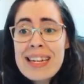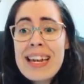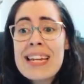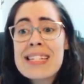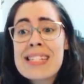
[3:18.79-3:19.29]

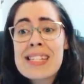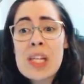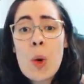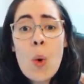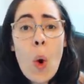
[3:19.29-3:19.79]
Eles
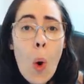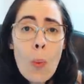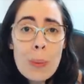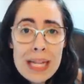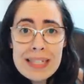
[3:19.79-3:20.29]
estão
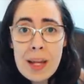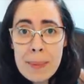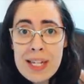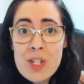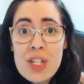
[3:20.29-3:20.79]

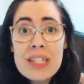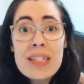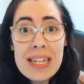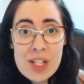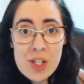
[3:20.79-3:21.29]
completamente
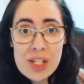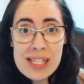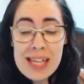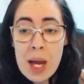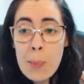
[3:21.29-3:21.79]

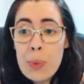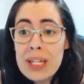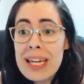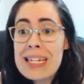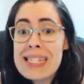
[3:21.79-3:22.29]
tristes
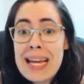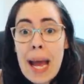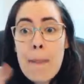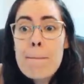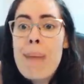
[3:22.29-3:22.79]
porque eles
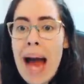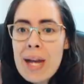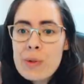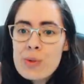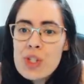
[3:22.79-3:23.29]

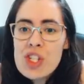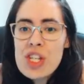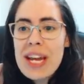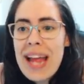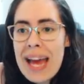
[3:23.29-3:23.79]
acabaram de
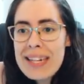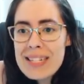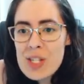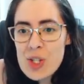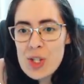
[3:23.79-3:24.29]
chegar
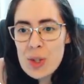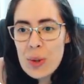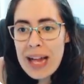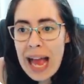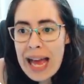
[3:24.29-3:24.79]
neste
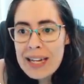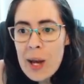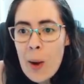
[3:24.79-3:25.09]
lugar,